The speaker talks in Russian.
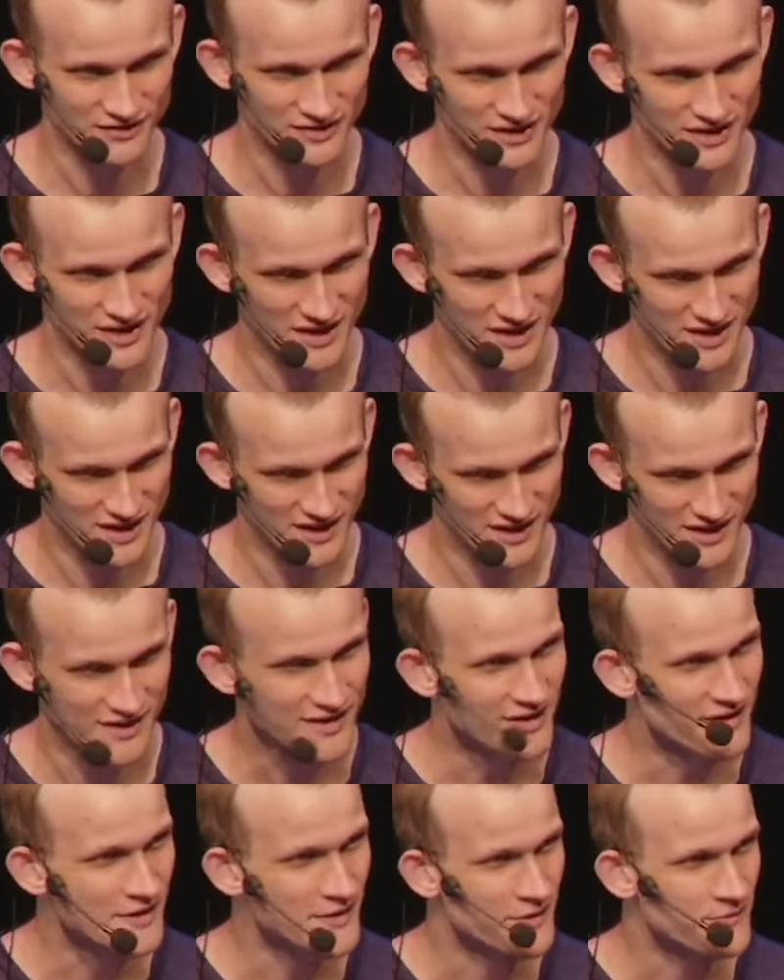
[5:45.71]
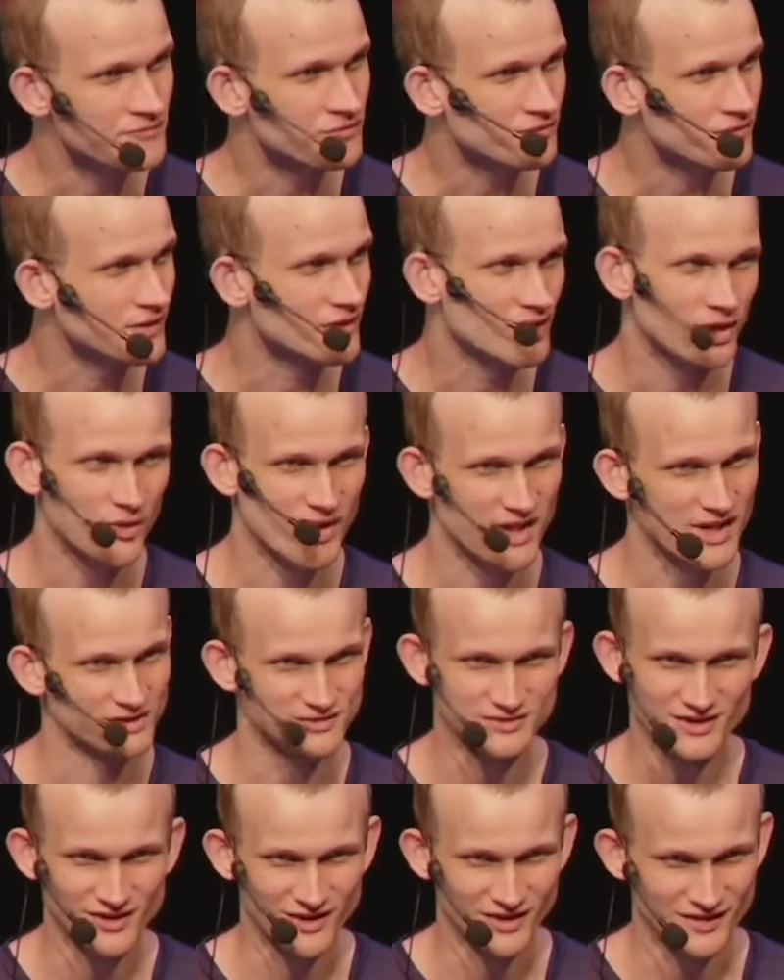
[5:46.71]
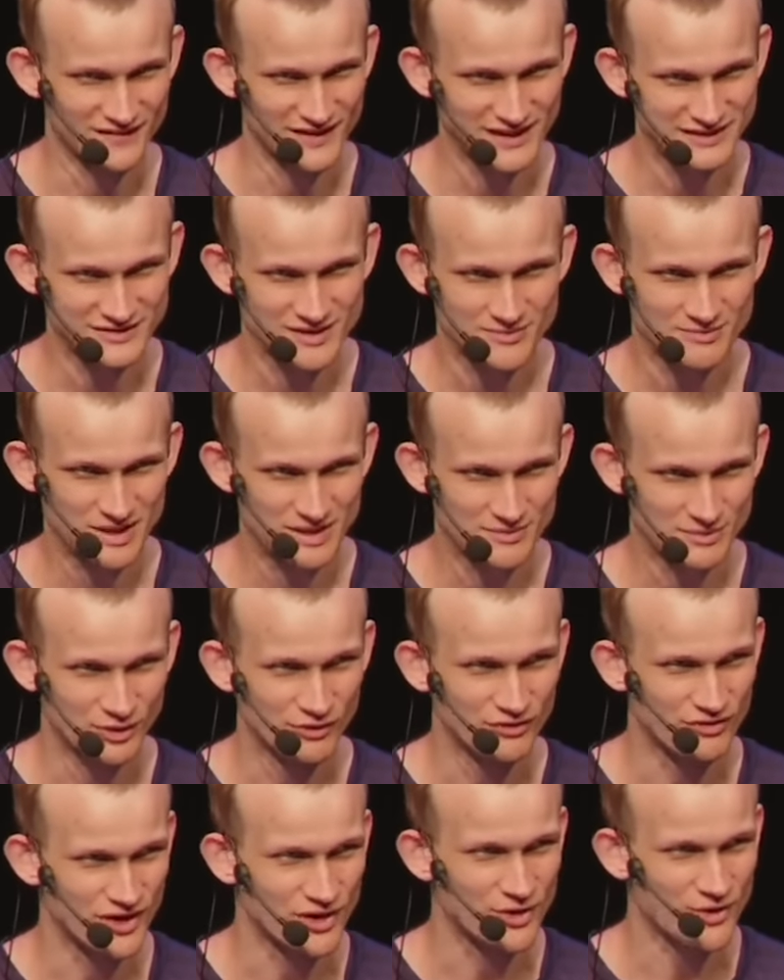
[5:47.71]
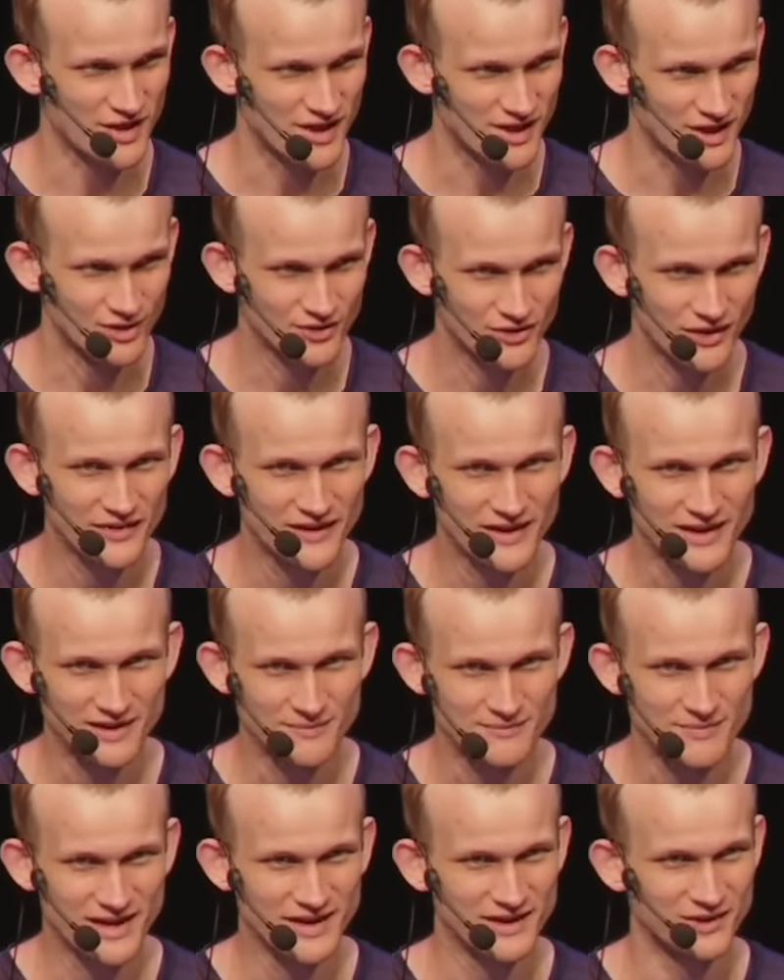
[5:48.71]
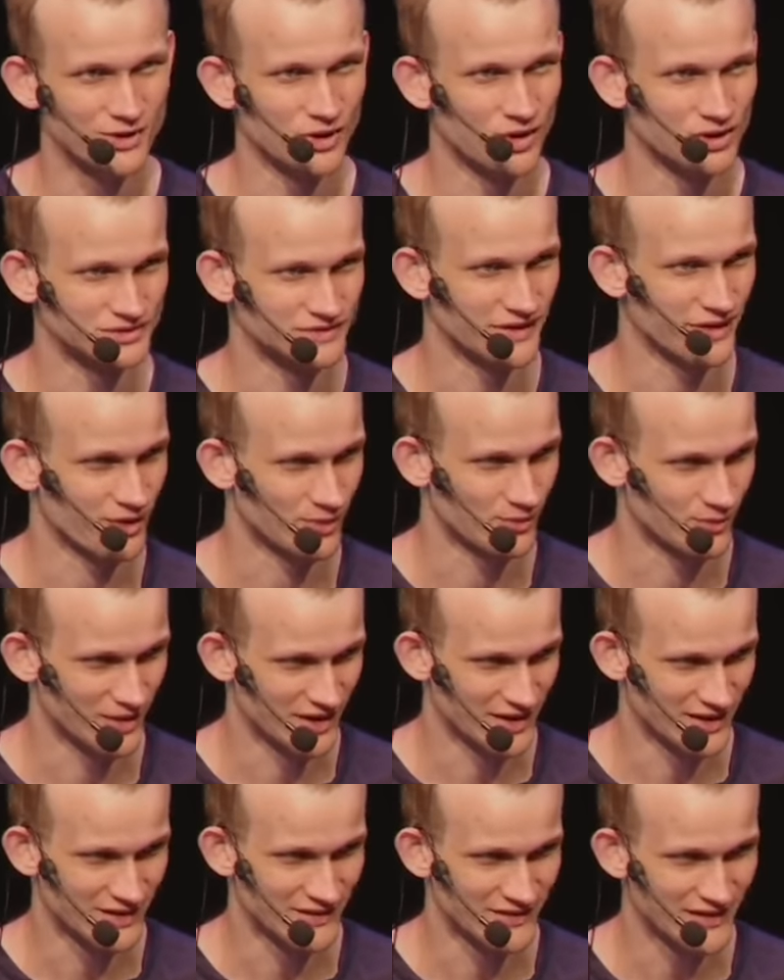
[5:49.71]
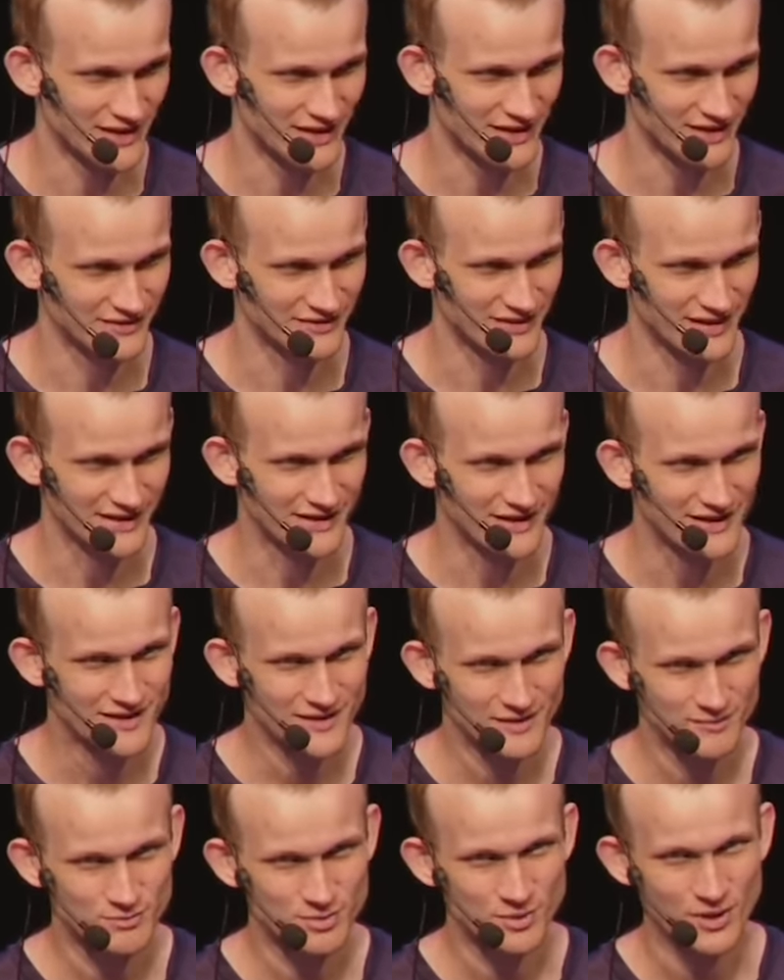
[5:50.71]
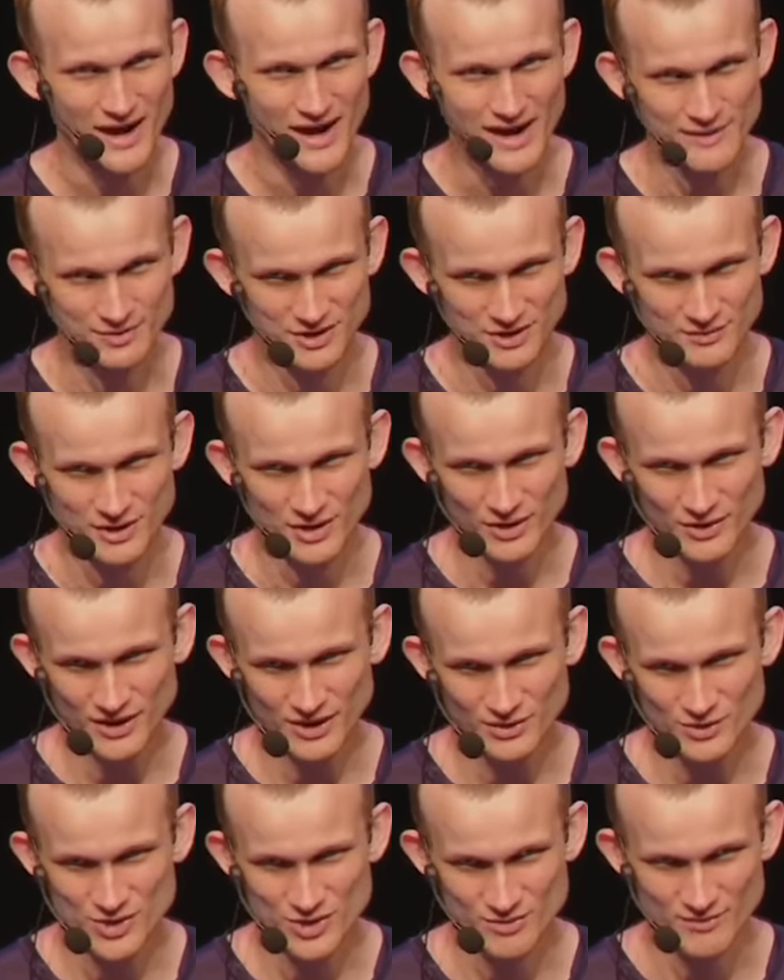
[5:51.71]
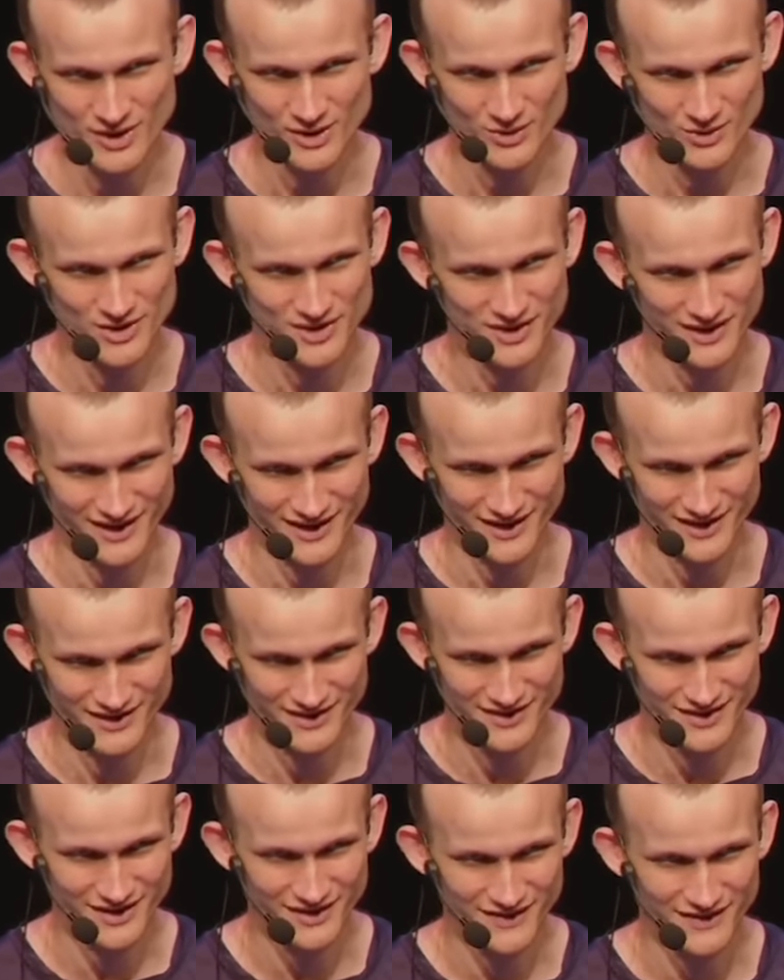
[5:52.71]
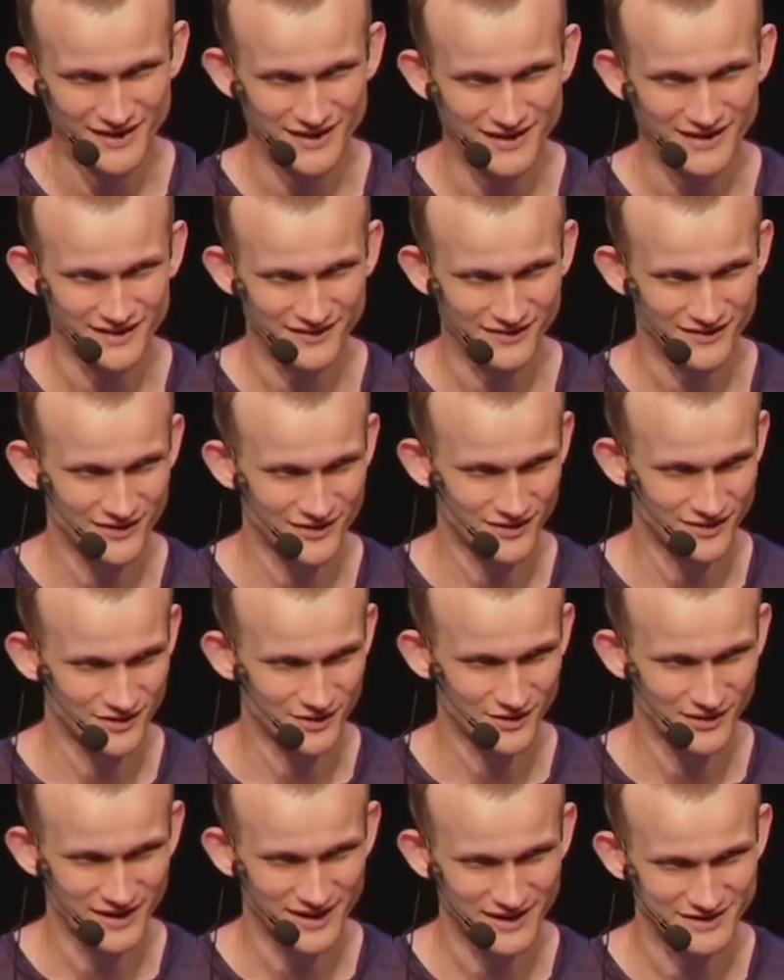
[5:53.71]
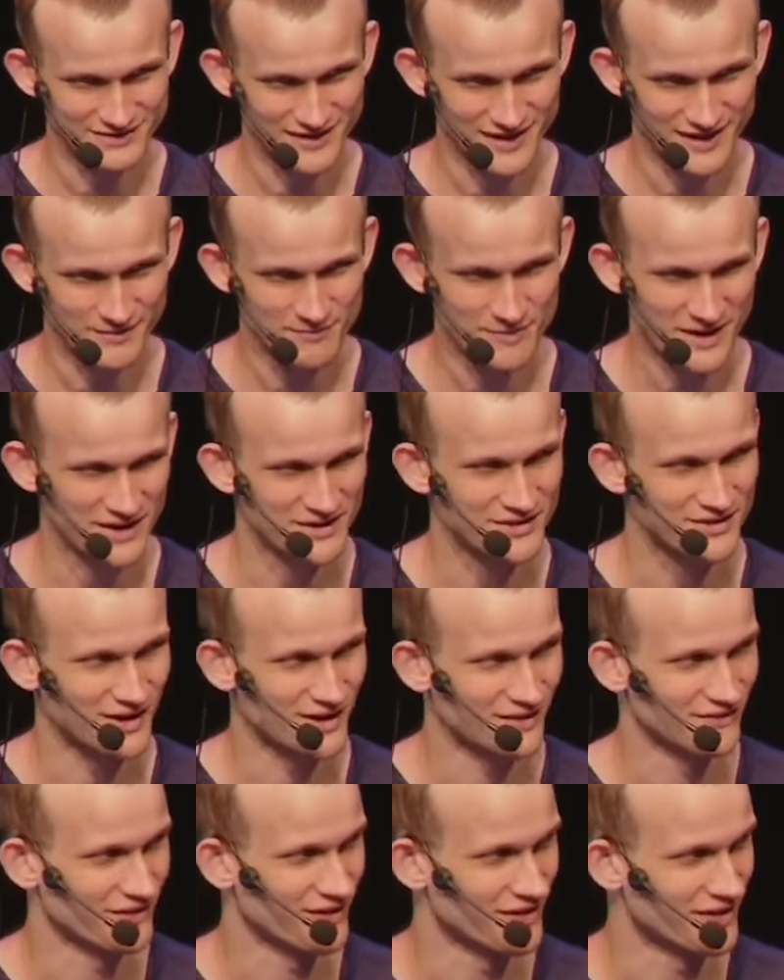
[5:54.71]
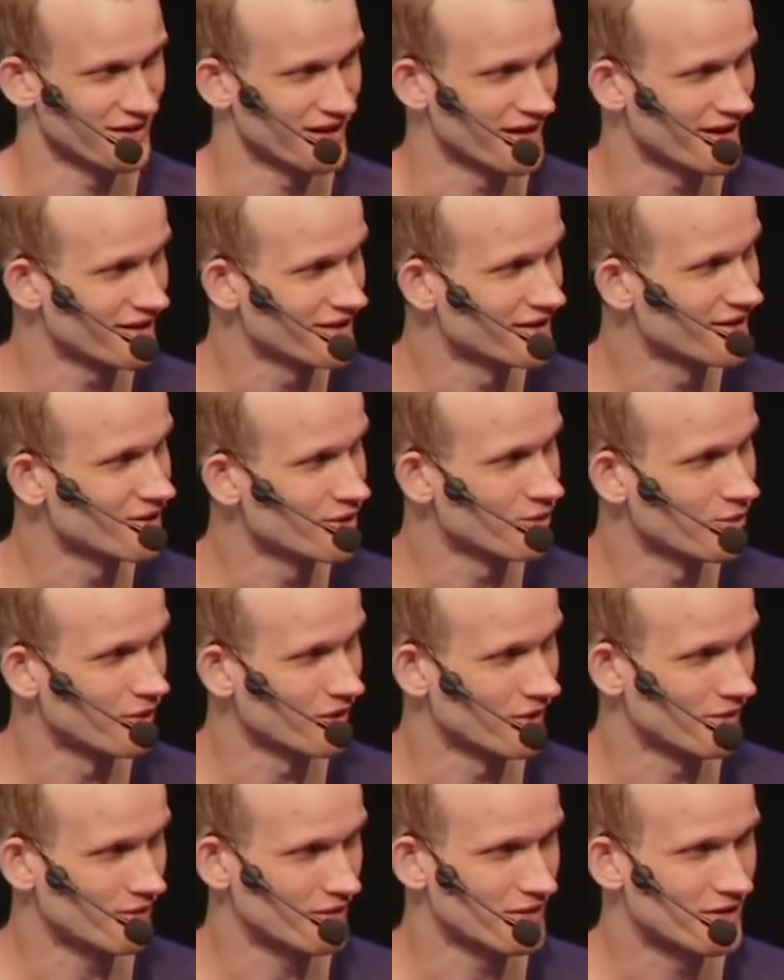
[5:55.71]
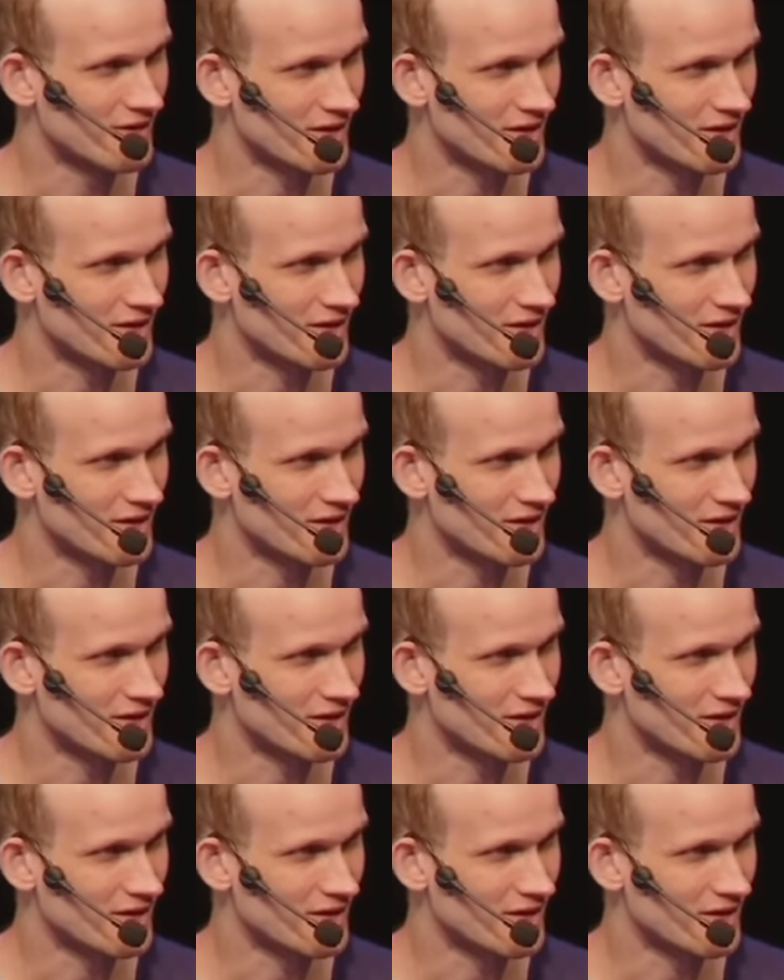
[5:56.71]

Возможно, произойдет тот самый случай, когда люди из Силиконовой долины поймут, что каждый из них может создать первого уровня блокчейн, затем взять и заплатить огромные взятки всем, а затем забрать себе все деньги и уйти во свояси.